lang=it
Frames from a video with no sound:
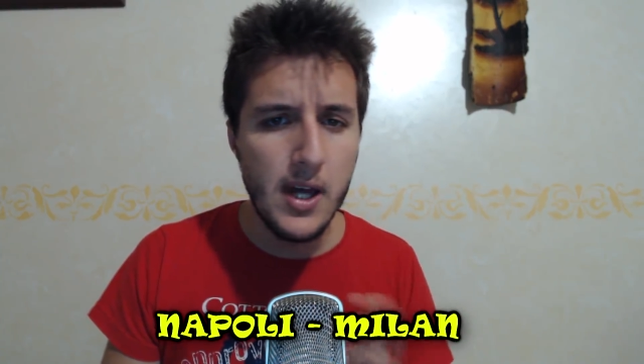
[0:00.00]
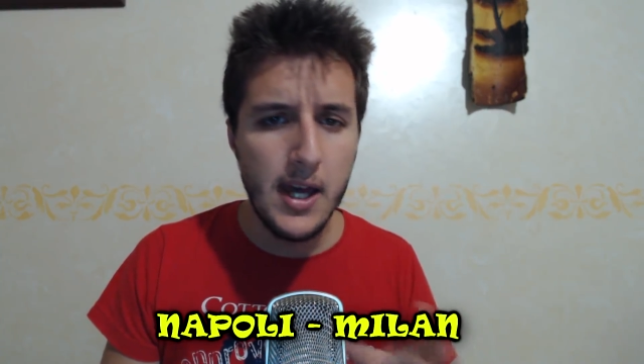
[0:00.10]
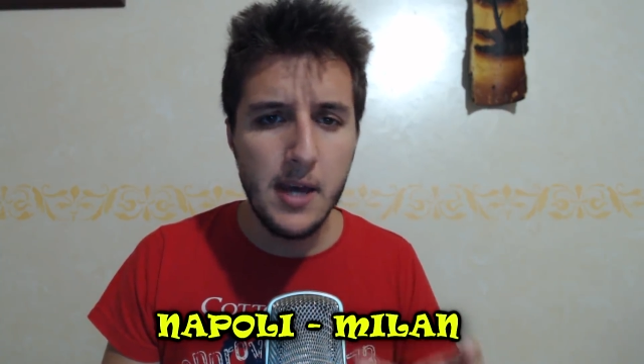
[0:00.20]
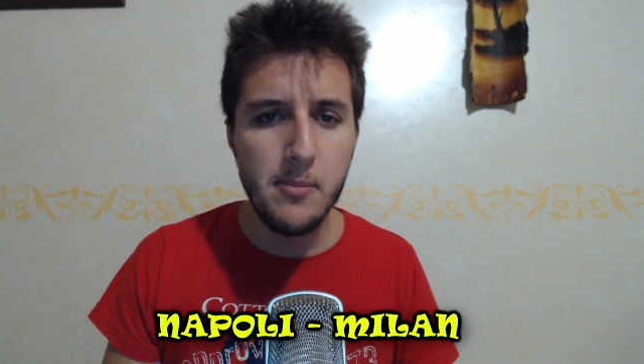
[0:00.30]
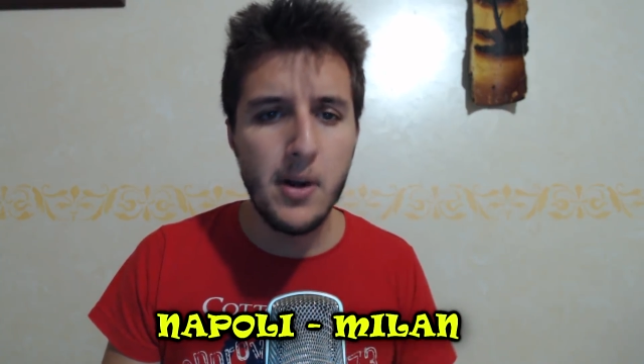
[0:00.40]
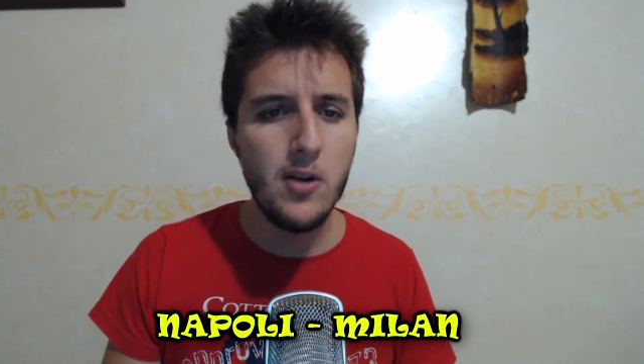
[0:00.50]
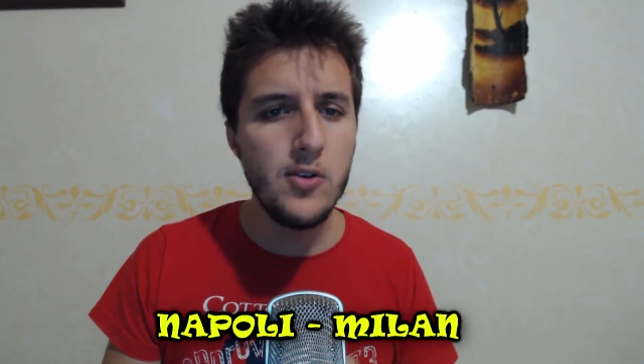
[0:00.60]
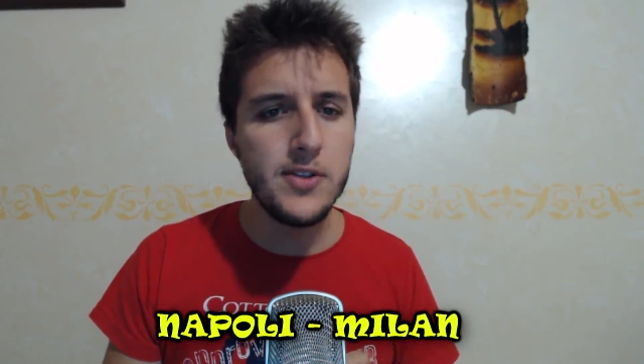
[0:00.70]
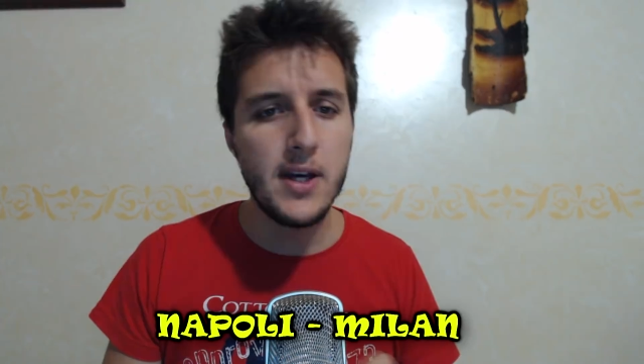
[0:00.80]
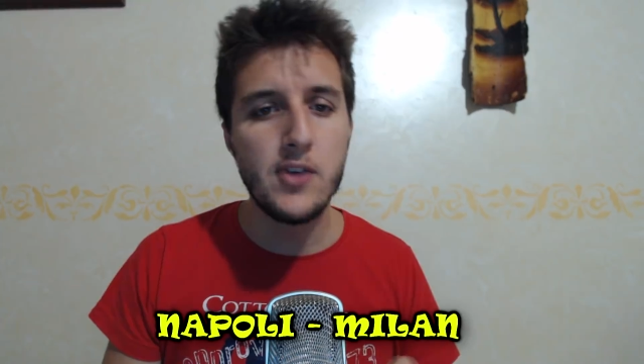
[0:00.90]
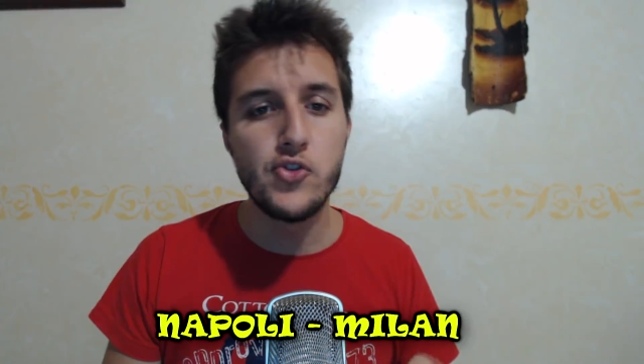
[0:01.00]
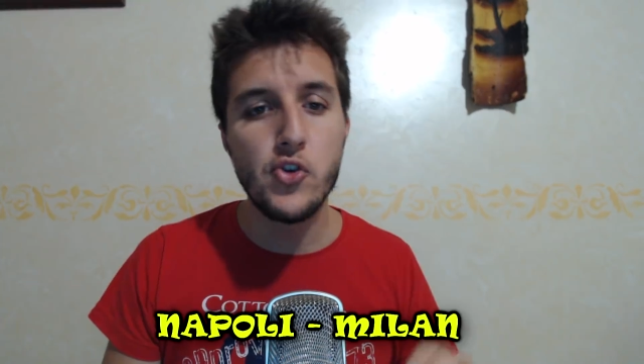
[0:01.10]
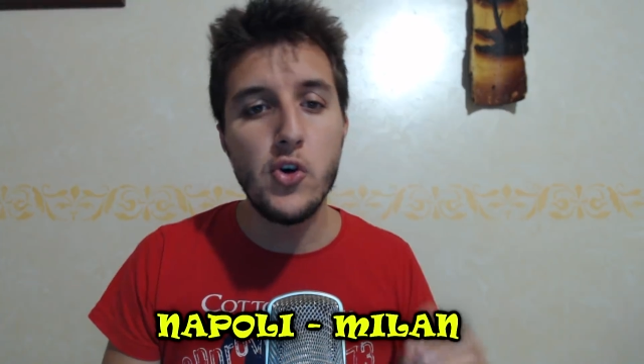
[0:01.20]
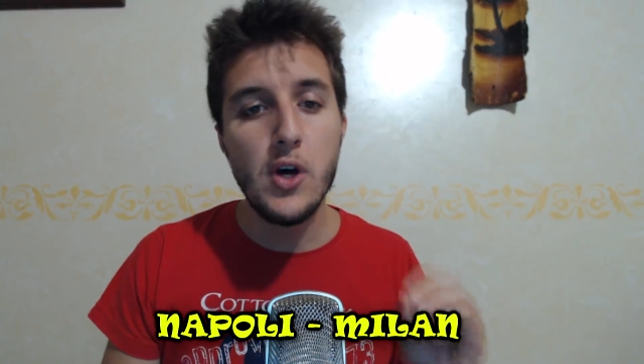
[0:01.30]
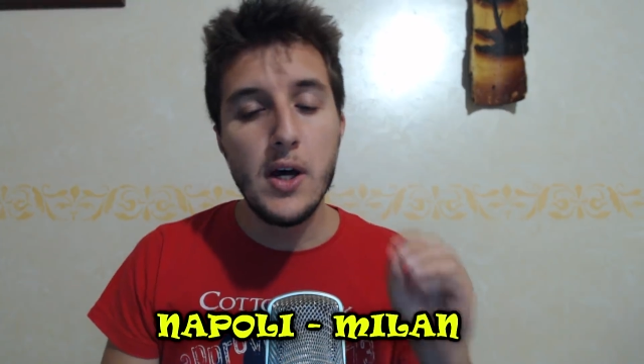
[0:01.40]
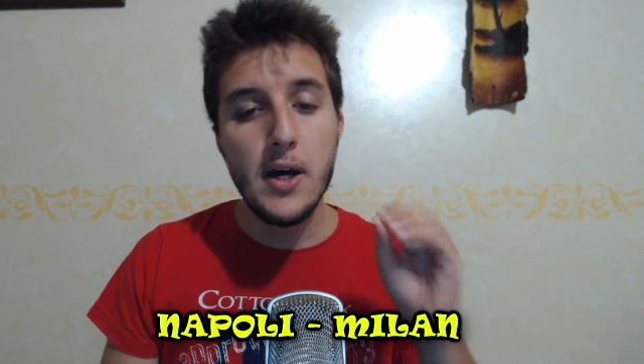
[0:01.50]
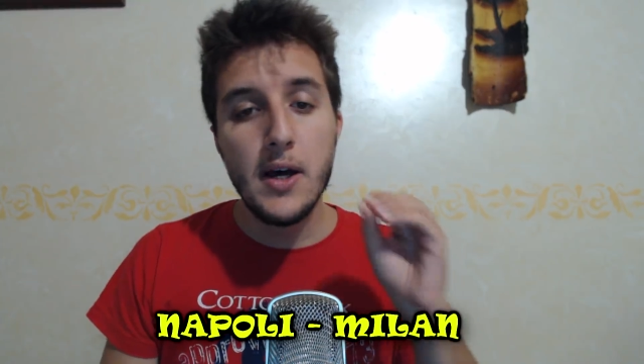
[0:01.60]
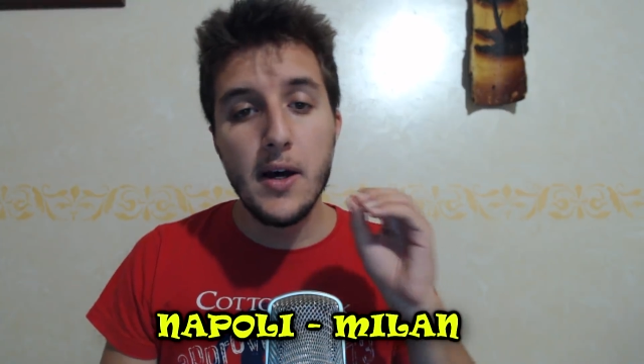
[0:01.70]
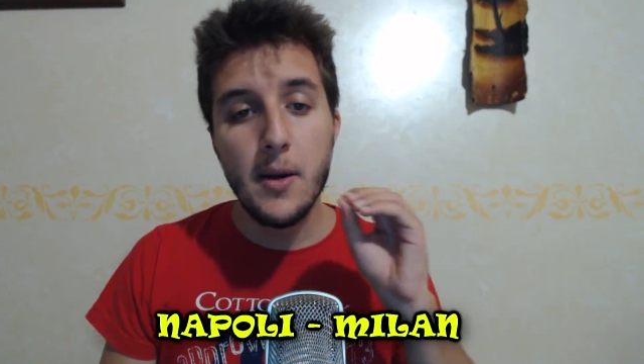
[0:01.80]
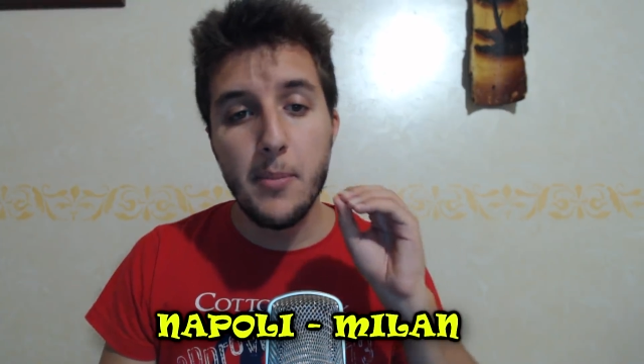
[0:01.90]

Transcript: è in ballottaggio eh,